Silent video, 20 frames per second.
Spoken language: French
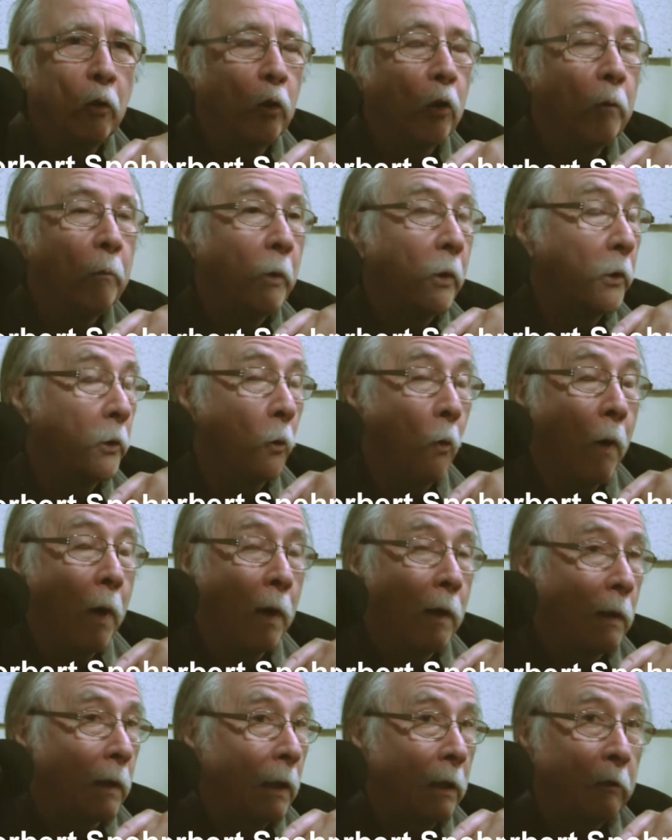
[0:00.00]
euh, roman
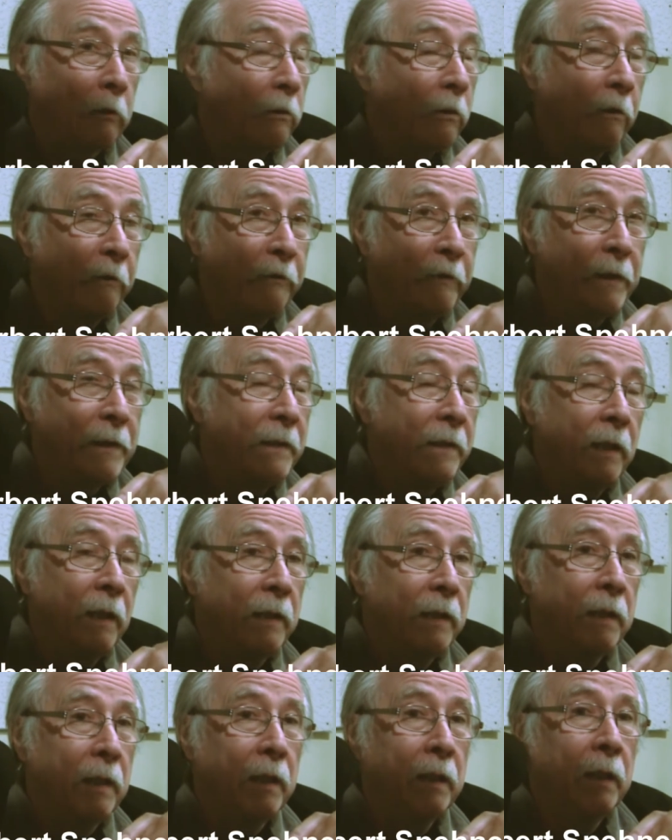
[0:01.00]
noir. Alors qu'en fait, il y
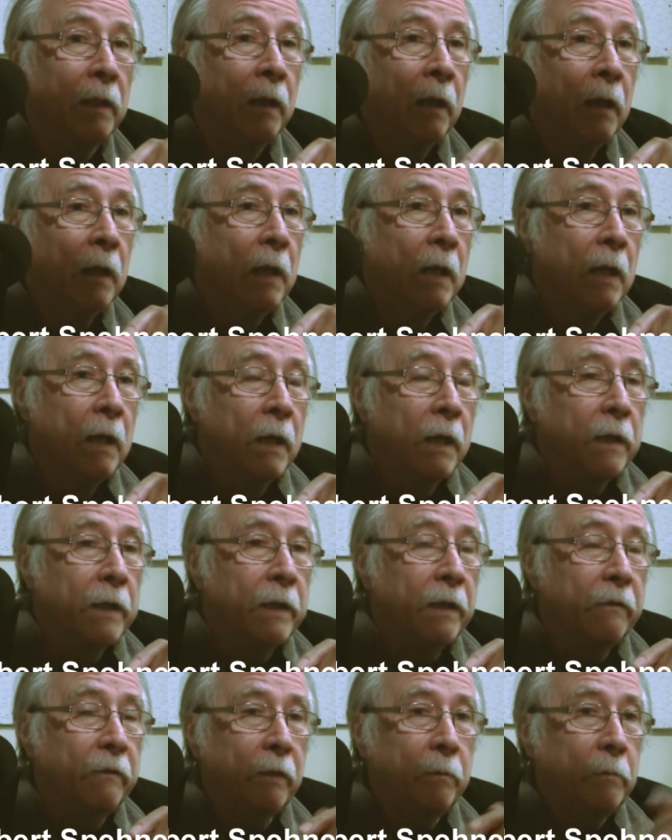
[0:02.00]
a des,
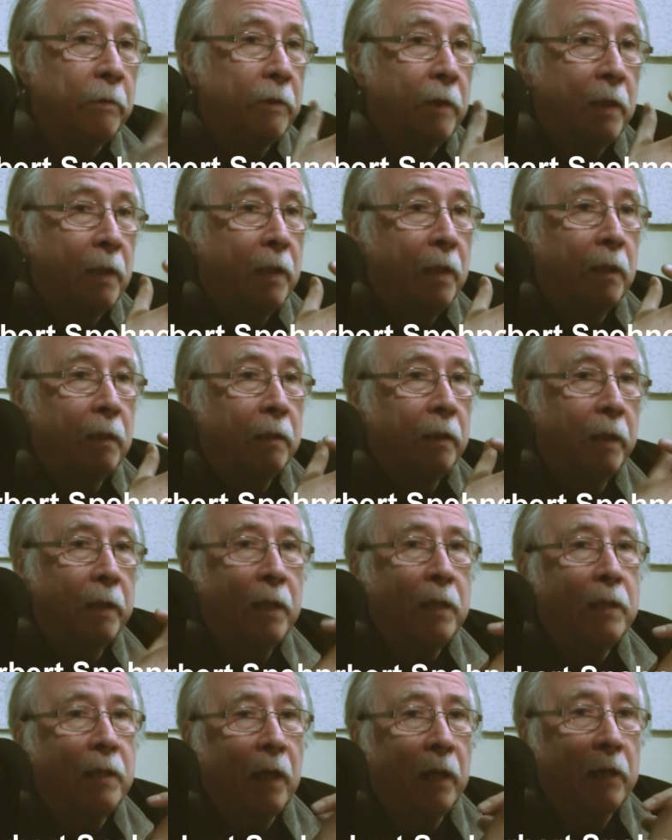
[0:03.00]
il y a vraiment des
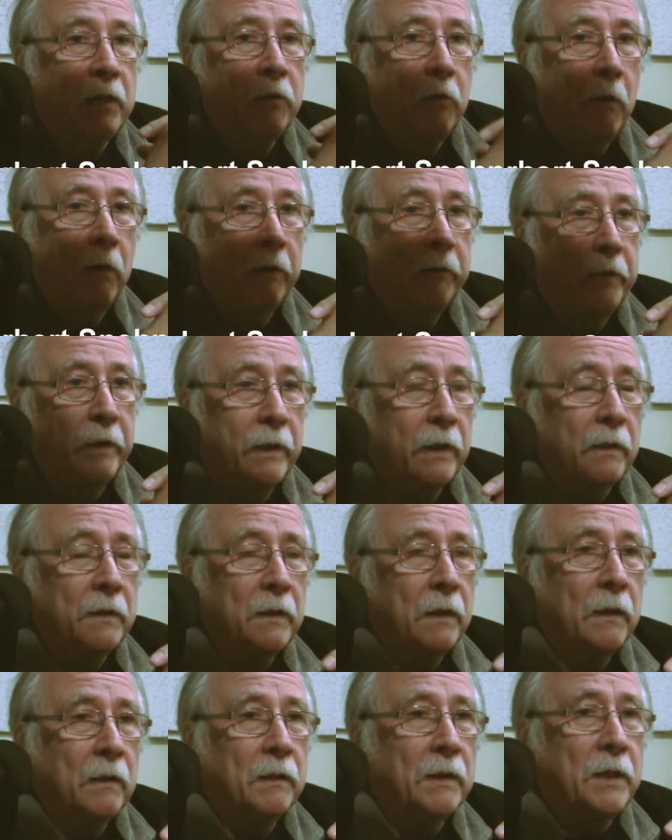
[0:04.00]
distinctions à faire.
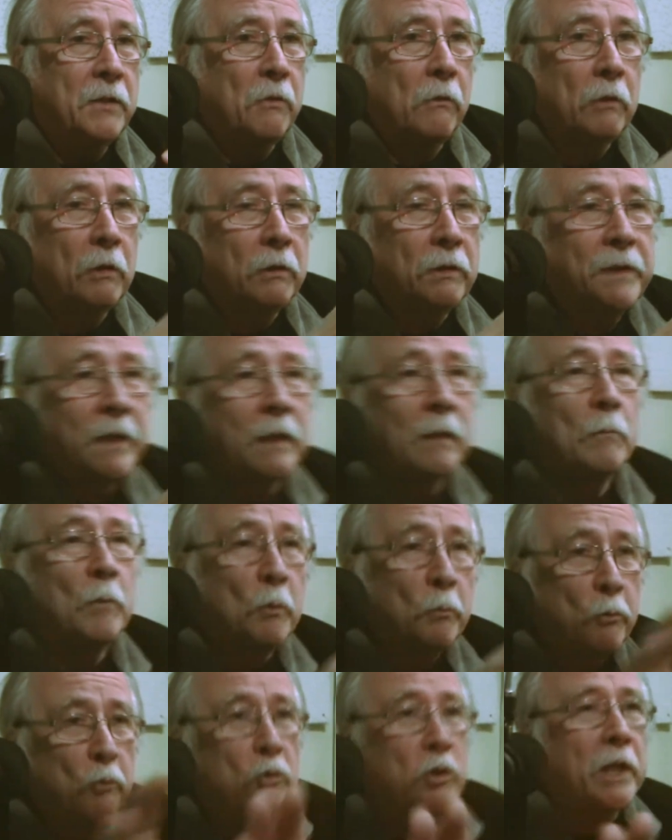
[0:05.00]
Disons que le terme
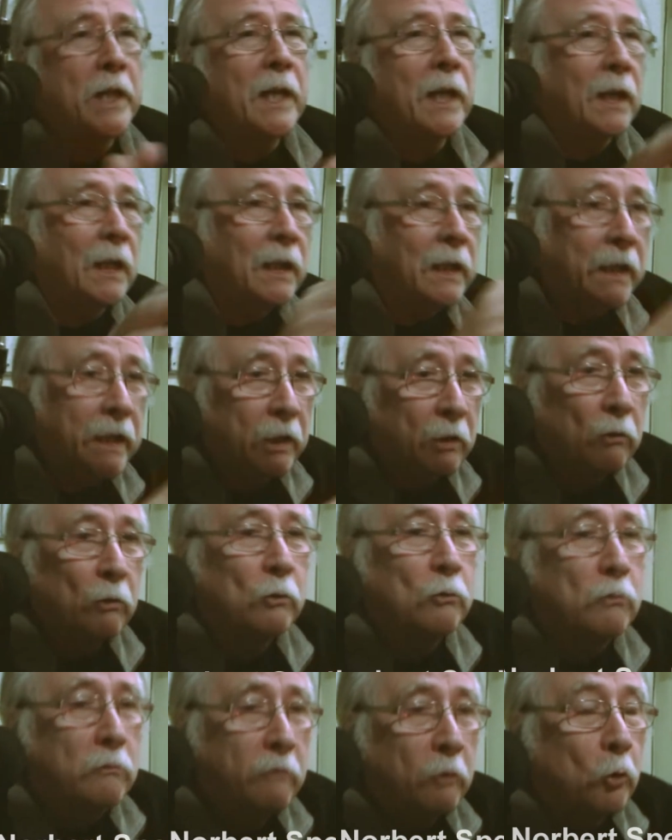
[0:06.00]
le plus général qui
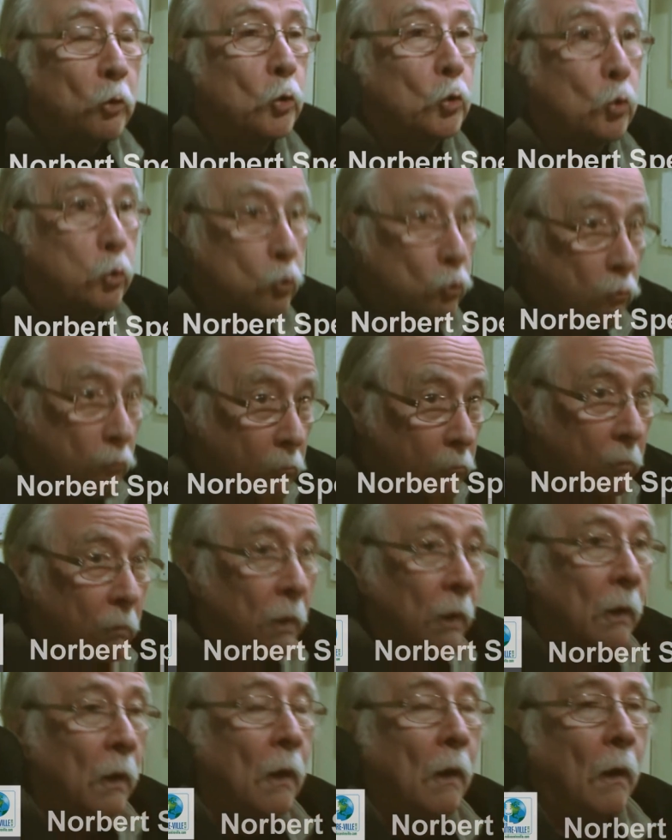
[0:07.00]
recouvre tout,
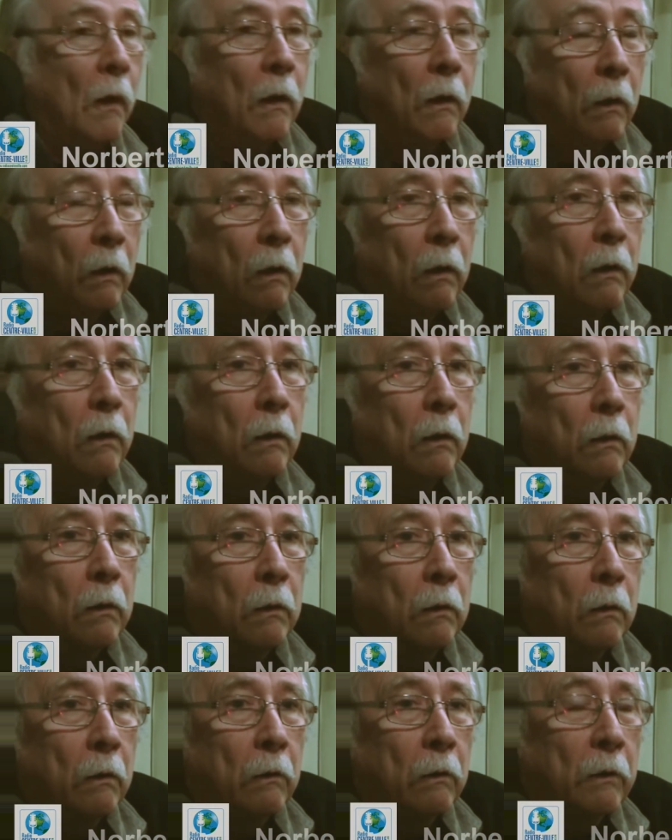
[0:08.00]

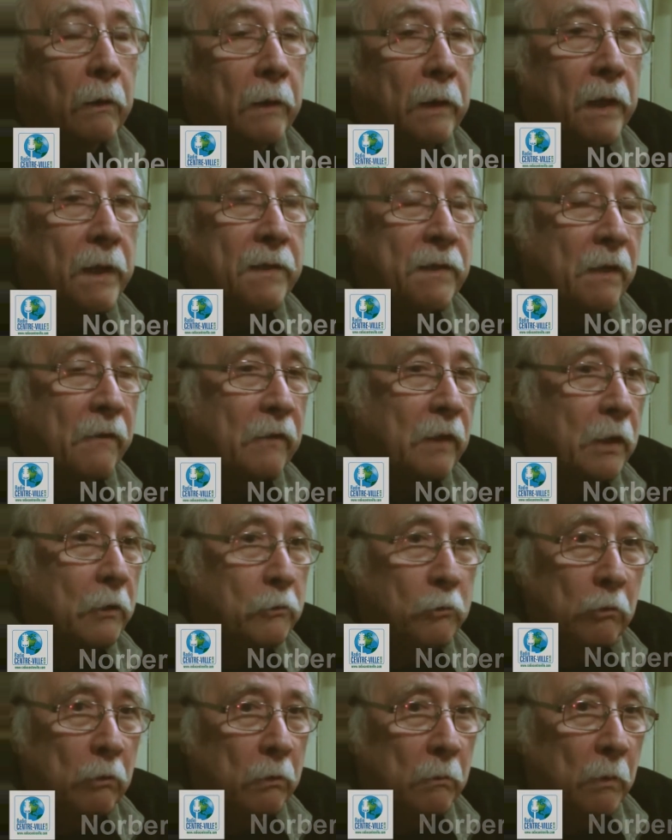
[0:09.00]
euh, et ça
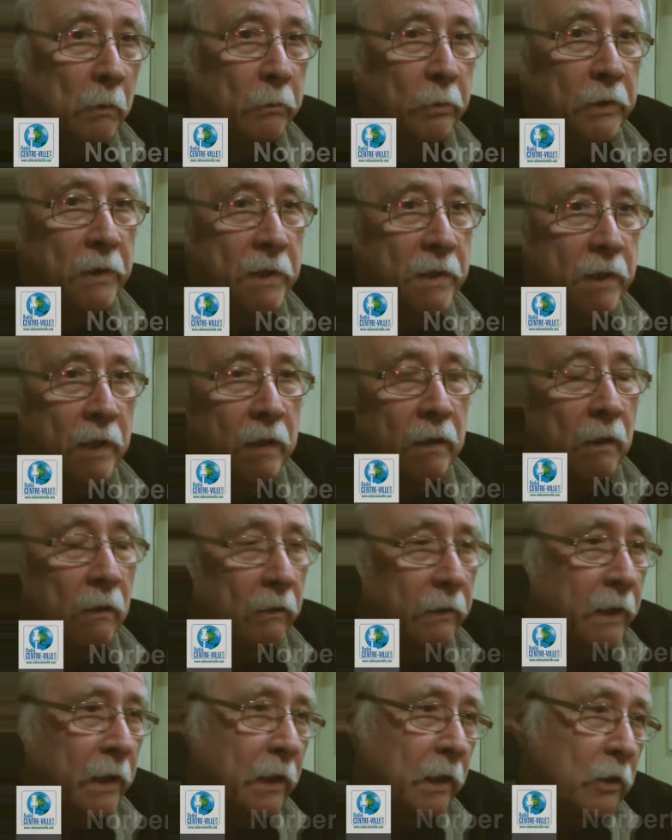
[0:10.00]
va du roman policier
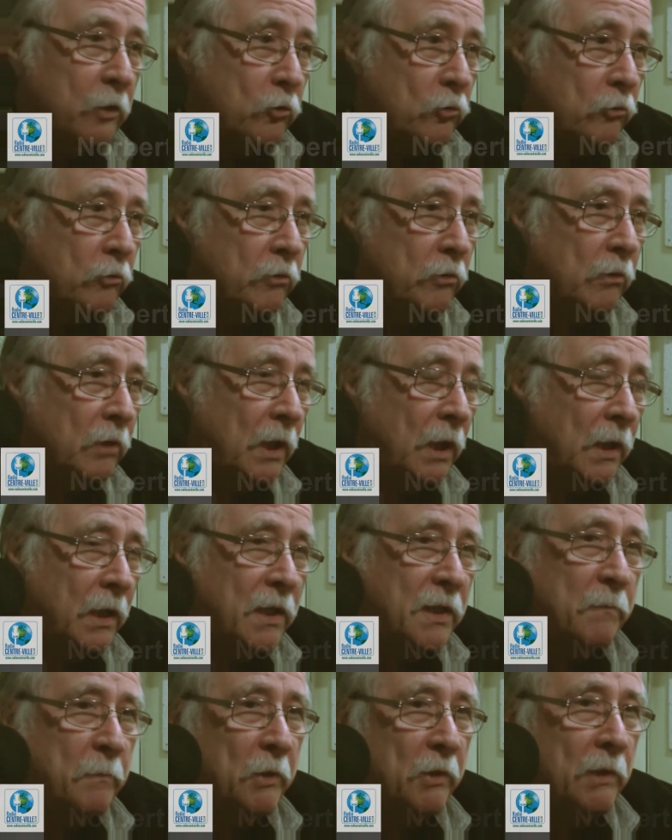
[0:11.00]
d'enquête jusqu'à
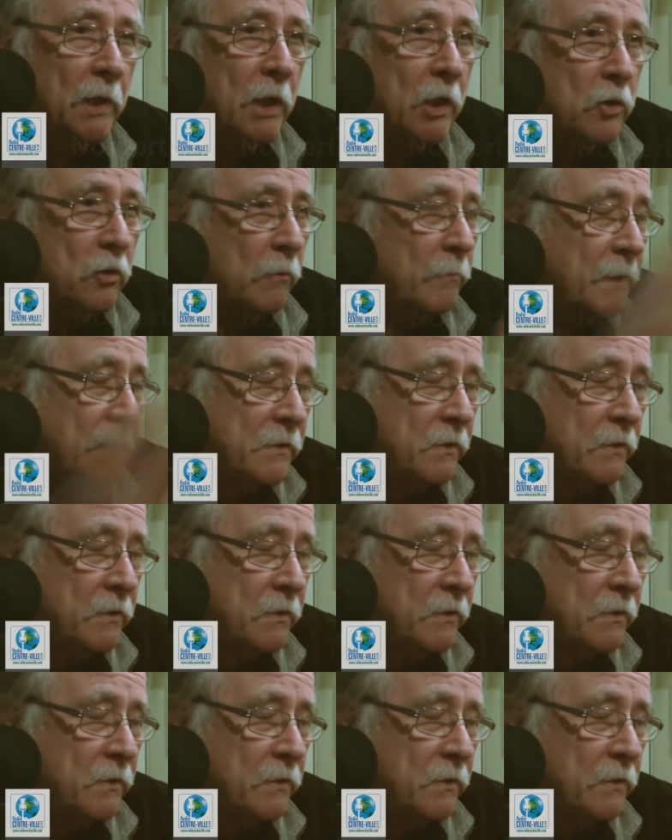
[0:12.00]
l'espionnage en